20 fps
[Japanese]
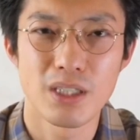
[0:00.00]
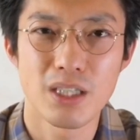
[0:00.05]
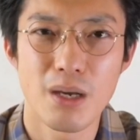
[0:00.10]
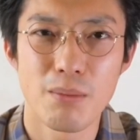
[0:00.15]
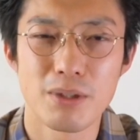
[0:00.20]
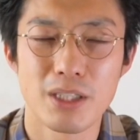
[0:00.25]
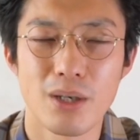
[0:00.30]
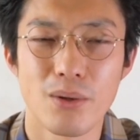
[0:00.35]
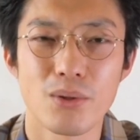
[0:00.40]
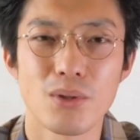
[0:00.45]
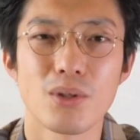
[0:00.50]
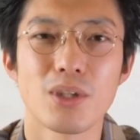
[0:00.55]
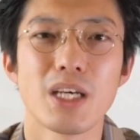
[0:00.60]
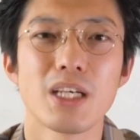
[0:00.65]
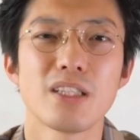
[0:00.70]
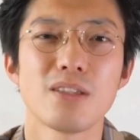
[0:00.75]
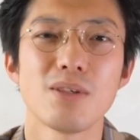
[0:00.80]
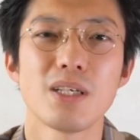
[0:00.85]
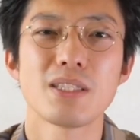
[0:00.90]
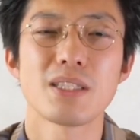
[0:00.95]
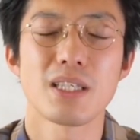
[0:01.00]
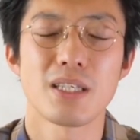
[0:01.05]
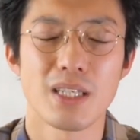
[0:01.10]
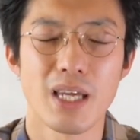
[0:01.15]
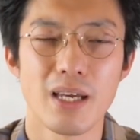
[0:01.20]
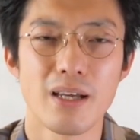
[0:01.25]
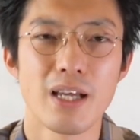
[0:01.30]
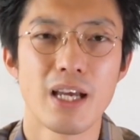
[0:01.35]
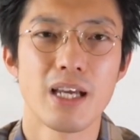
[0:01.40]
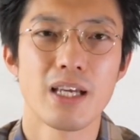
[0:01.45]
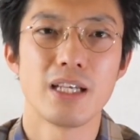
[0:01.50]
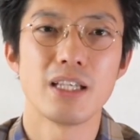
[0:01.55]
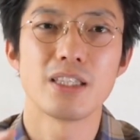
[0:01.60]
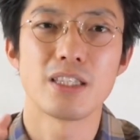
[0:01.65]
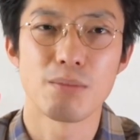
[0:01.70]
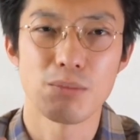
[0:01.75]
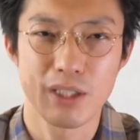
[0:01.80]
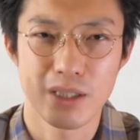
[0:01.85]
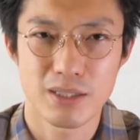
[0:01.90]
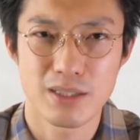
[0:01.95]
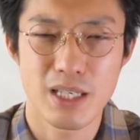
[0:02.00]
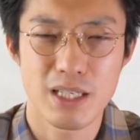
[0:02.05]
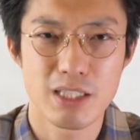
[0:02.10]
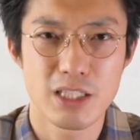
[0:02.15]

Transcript: 食べたことない人は是非ね行ってみてください。